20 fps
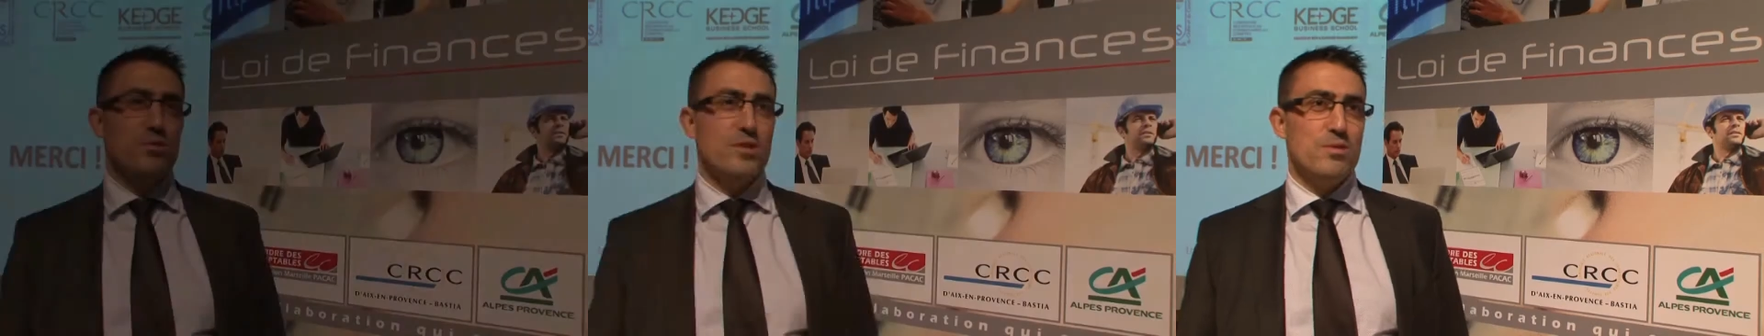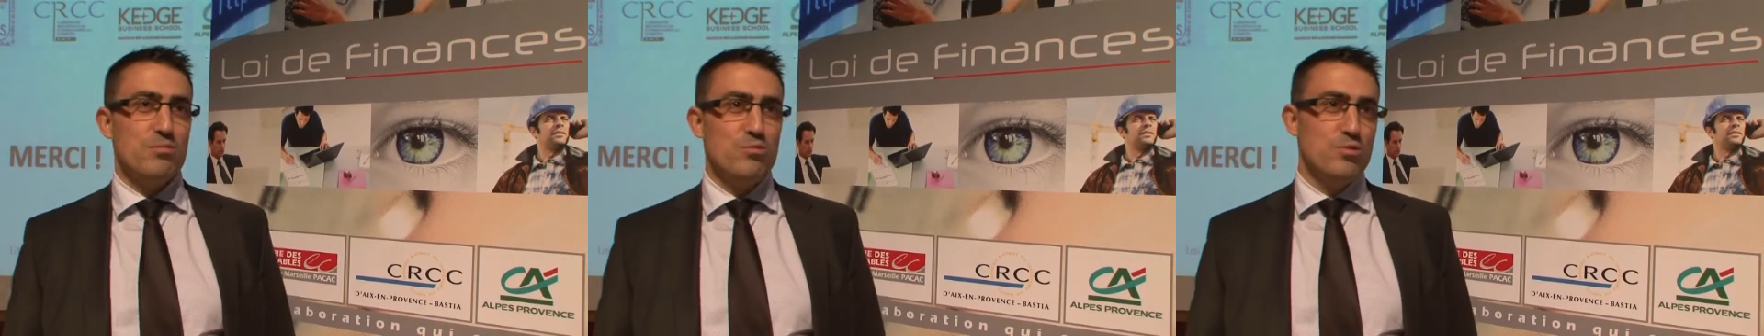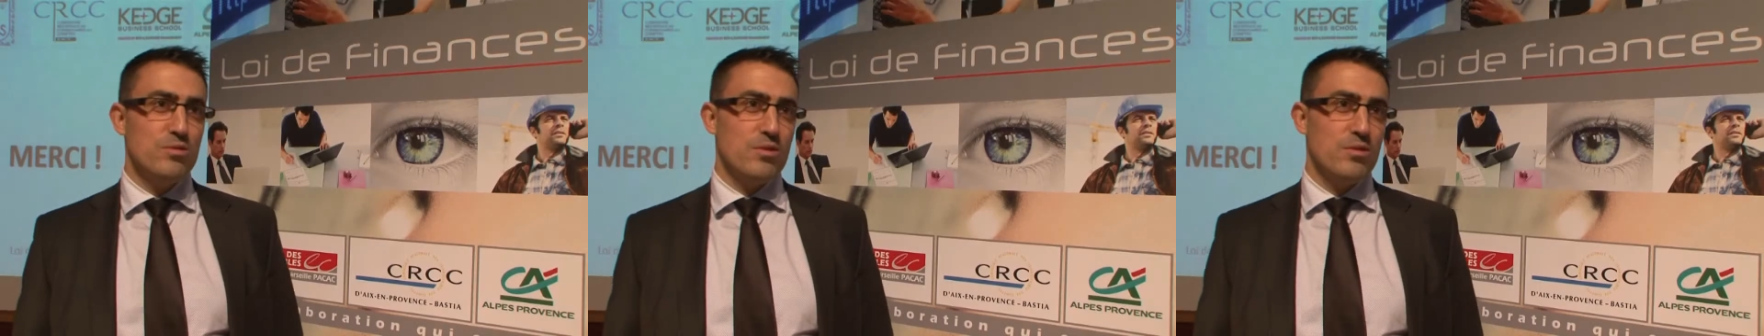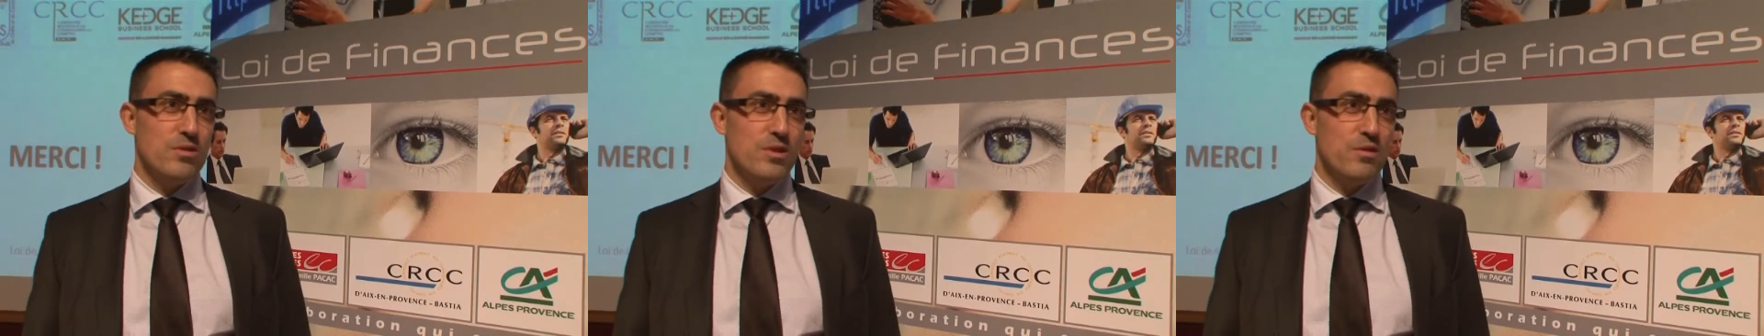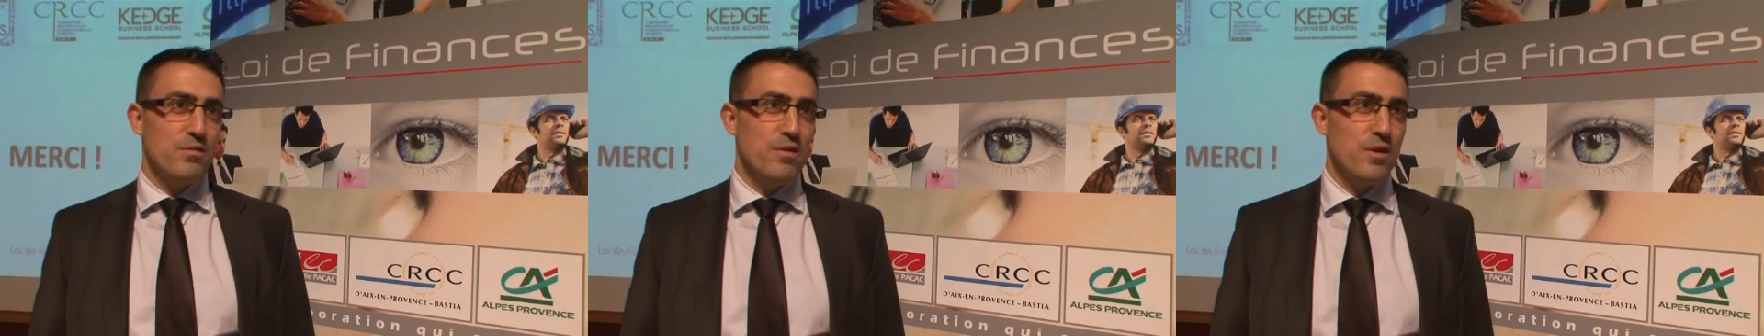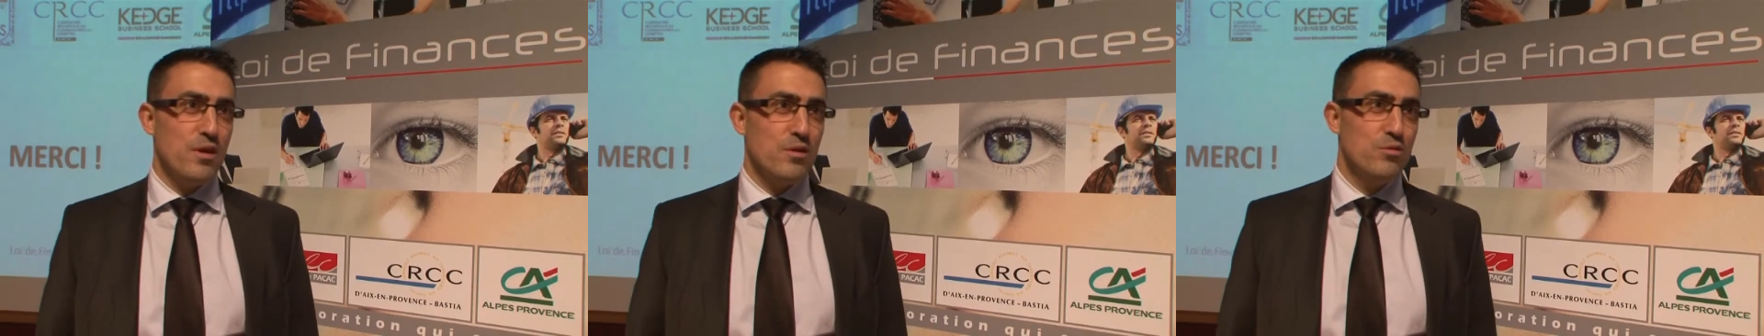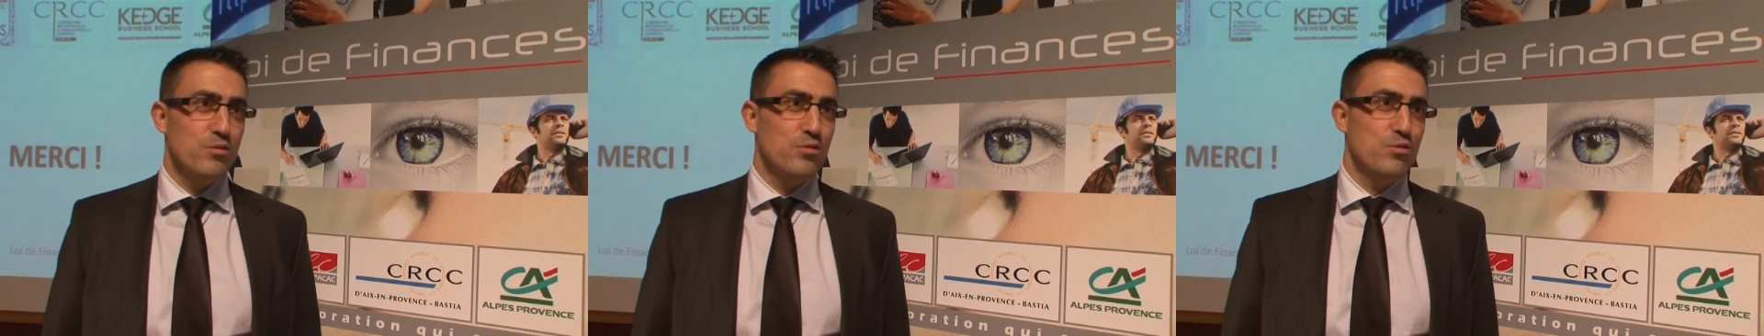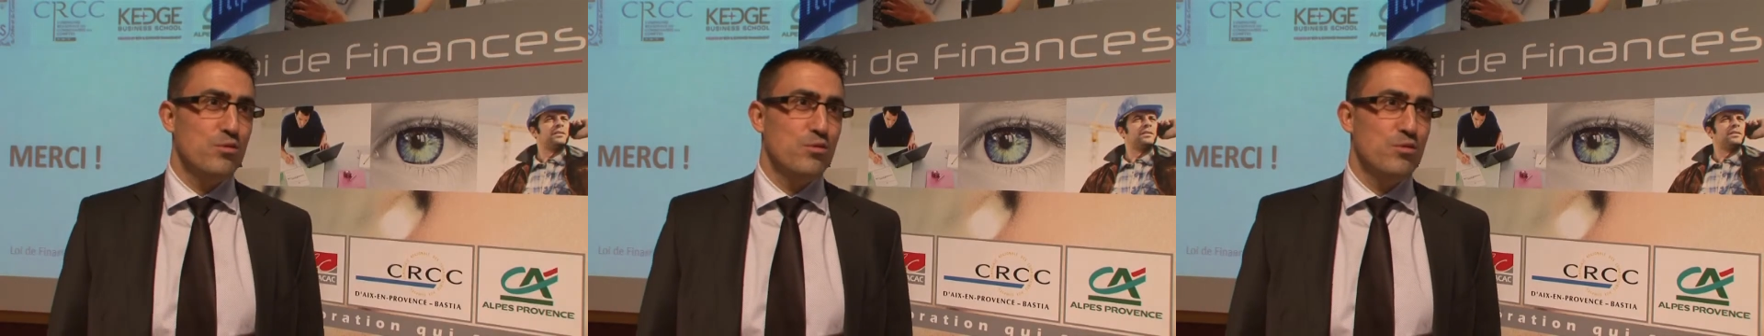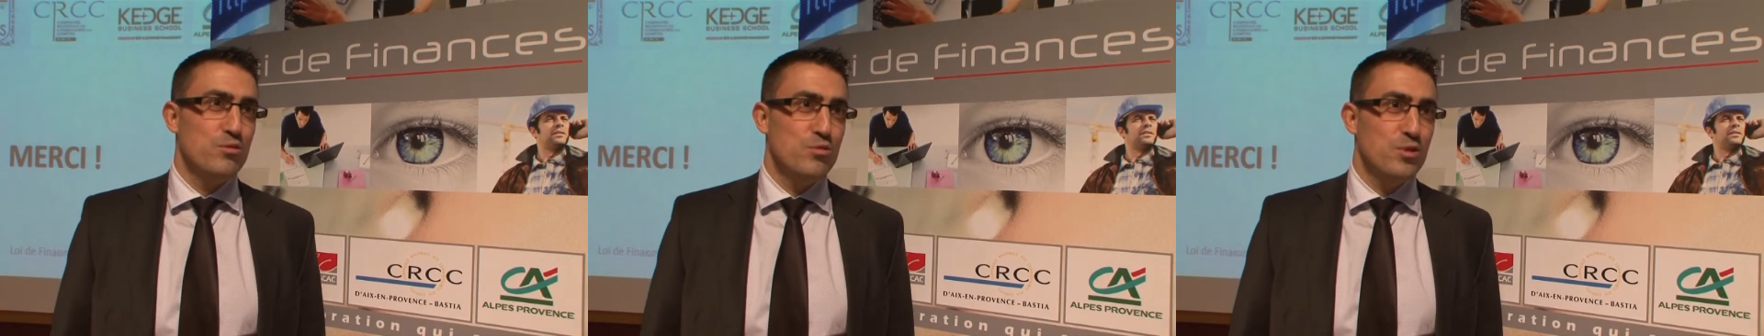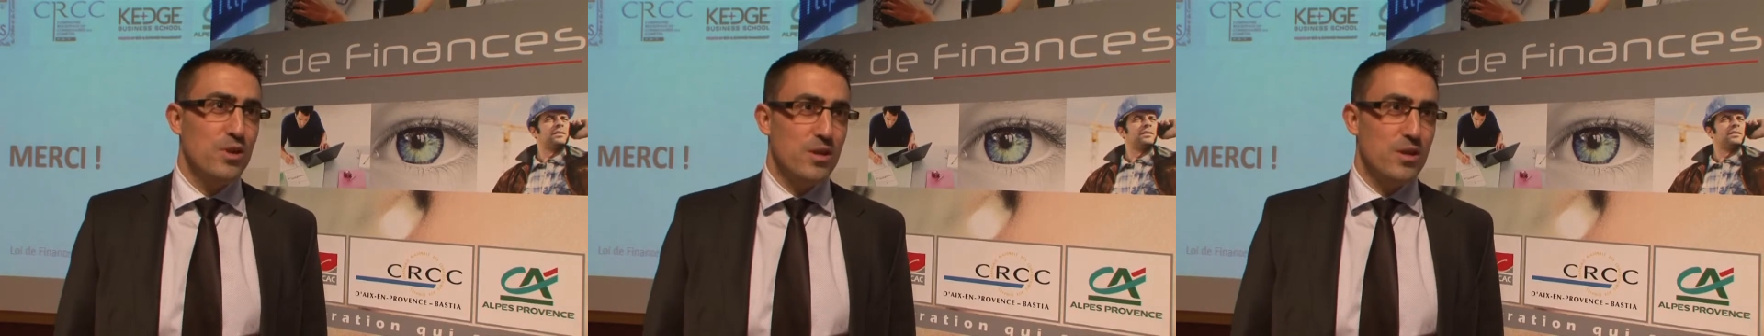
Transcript: du centre d'affaires du